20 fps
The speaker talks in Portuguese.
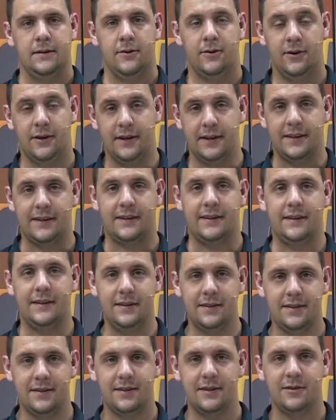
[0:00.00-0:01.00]
Olha, que
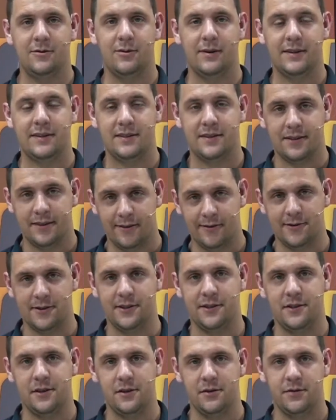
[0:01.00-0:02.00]
situação,
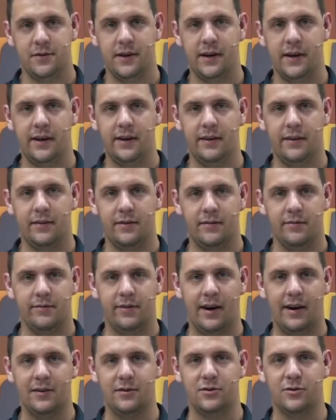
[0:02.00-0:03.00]
gente. A gente vê aí
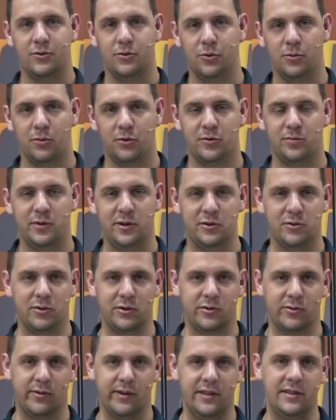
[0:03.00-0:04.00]
vários túmulos, pessoas
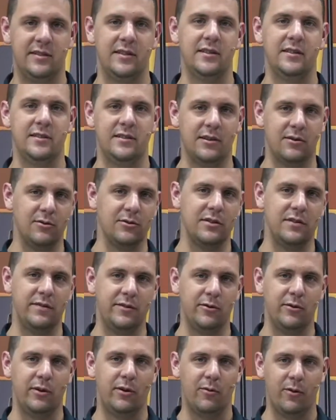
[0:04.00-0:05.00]
conhecidas, inclusive
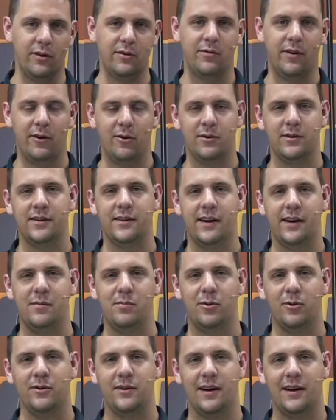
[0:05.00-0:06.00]
do, enquanto vai rodando a
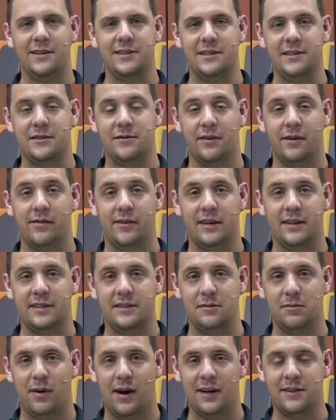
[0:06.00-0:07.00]
reportagem, a gente vai vendo as
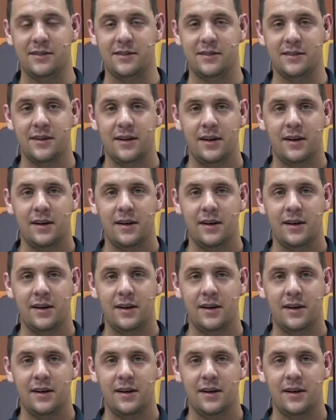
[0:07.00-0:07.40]
imagens.